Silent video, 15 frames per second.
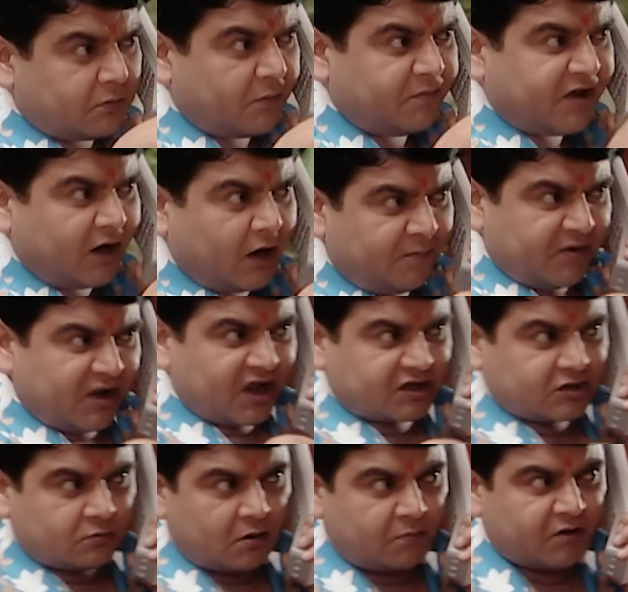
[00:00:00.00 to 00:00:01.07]
भाभी है ना
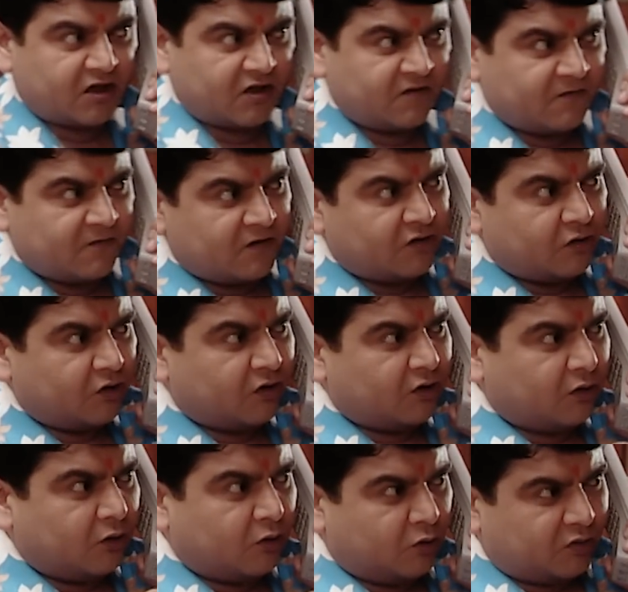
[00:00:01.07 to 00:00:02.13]
मीनाक्षी भाभी
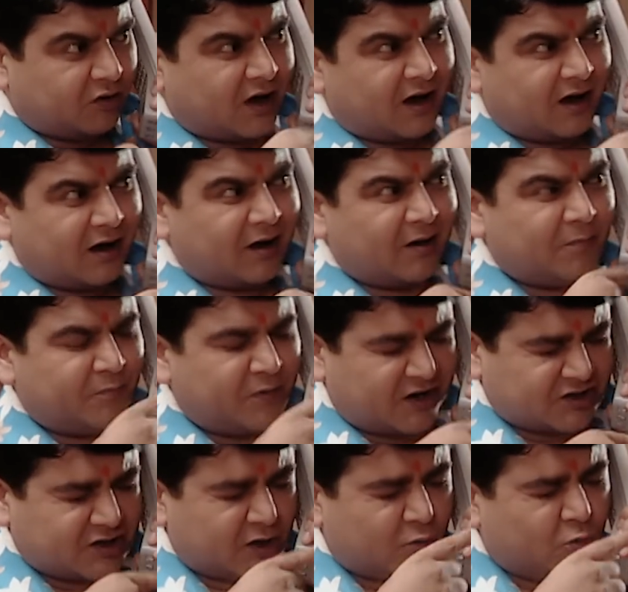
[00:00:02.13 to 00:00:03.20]
उनका
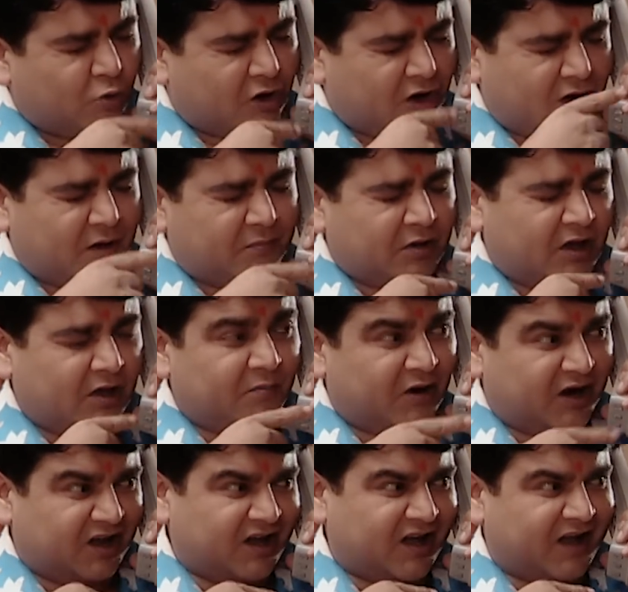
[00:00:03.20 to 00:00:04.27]
प्रेशर कुकर अभी
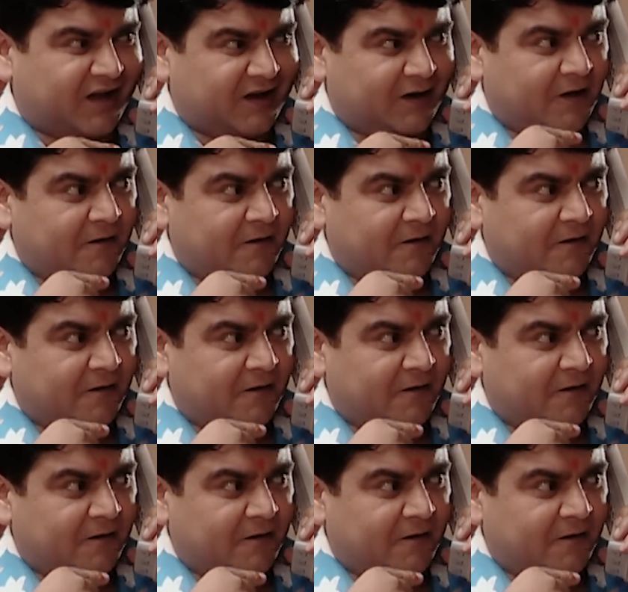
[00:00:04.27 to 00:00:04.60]
बढ़ गया है